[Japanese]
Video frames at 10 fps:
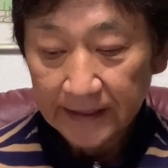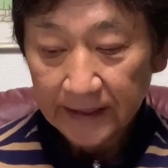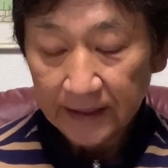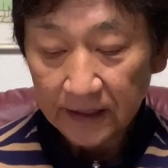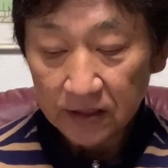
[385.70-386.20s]

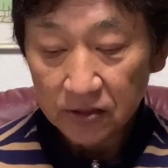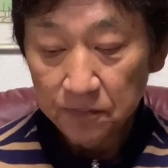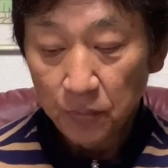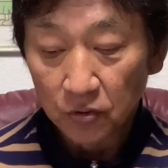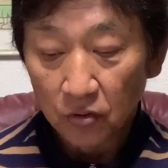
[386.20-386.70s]
え10
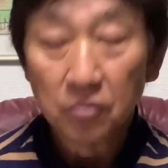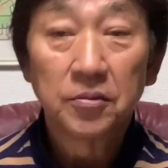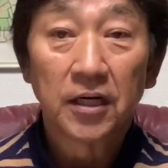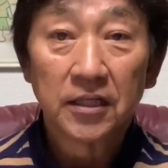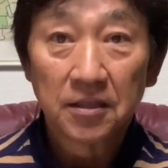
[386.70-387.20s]
本の
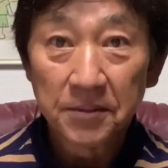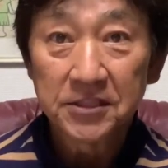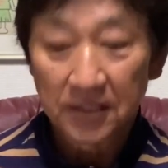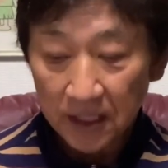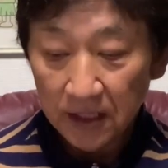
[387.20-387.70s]
ホームランが出まし
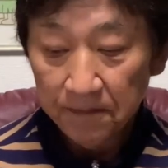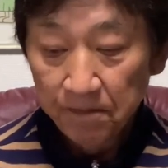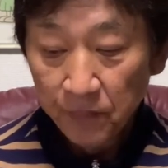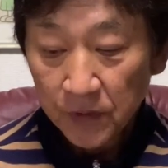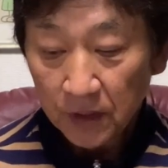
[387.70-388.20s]
たね
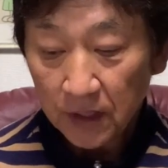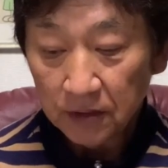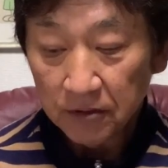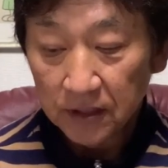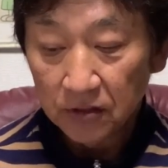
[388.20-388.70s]
で2
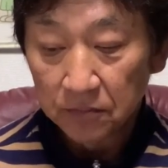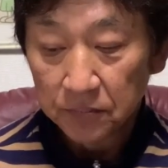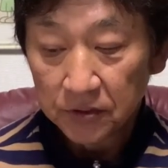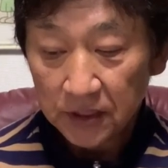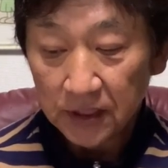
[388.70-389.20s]
割4
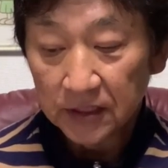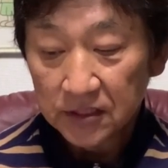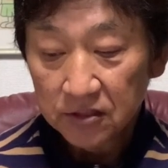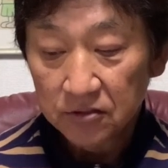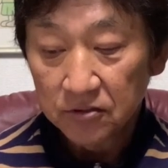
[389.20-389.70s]
分2厘
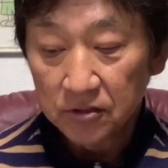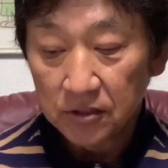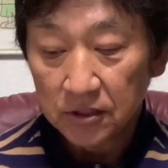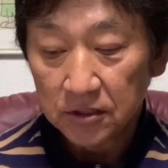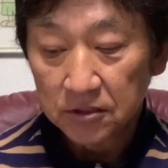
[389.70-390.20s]
出塁
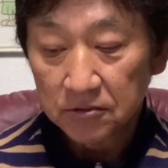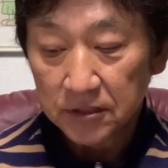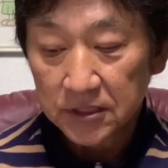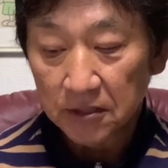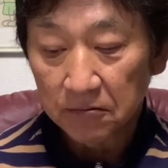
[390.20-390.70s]
率は
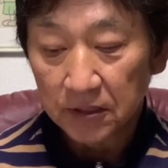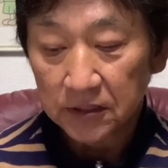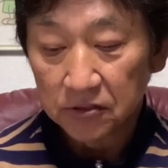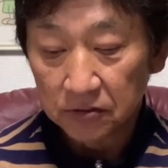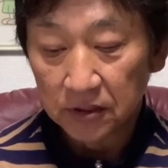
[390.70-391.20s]
3割
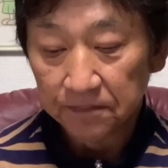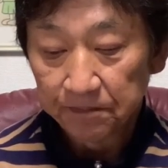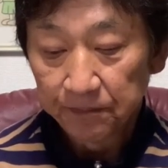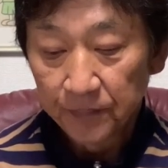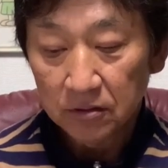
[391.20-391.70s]
9厘
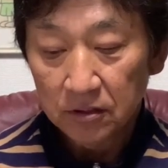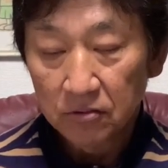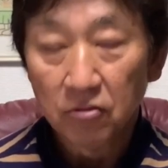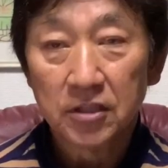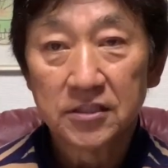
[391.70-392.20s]

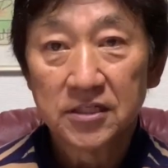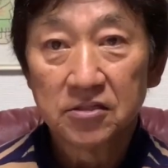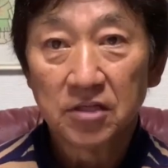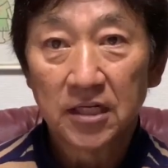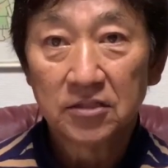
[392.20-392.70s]
広岡選手
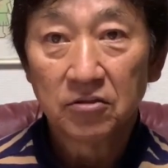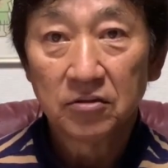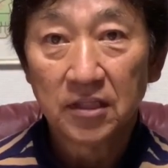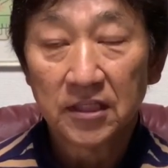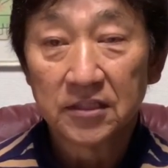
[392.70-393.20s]
と争って
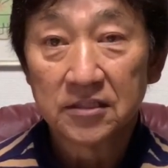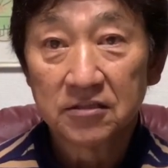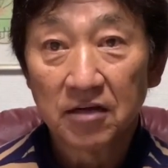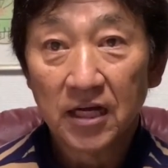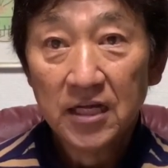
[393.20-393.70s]
たんです
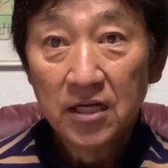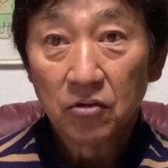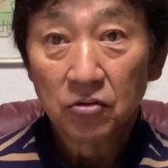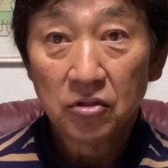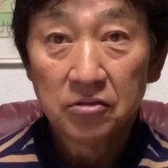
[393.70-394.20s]
がこ
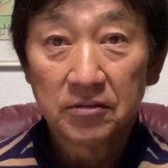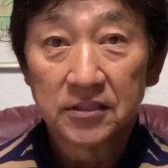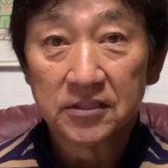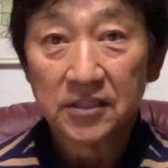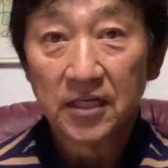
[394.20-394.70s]
の時はで
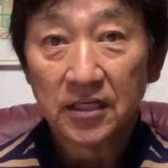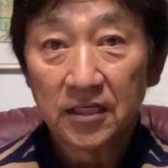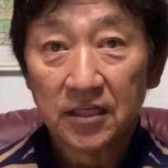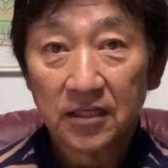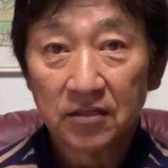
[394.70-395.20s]
すね、
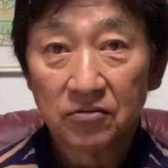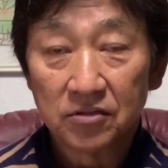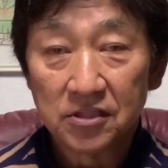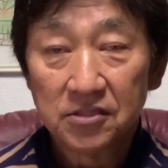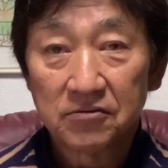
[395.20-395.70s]
えー、この
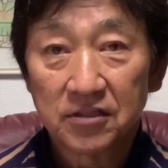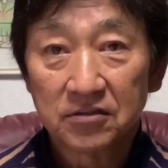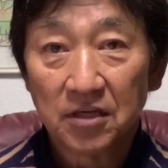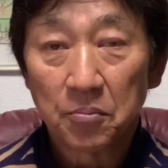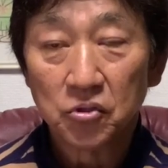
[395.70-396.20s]
西浦君
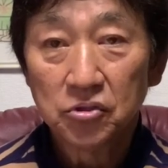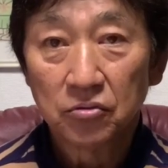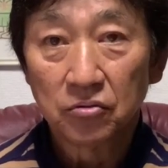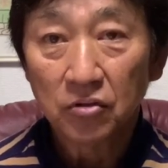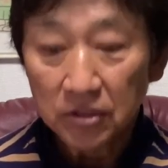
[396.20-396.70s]
がポジションを
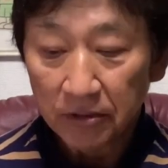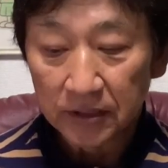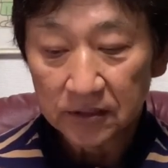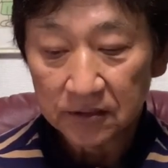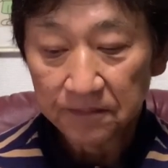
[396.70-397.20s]
取ったわけです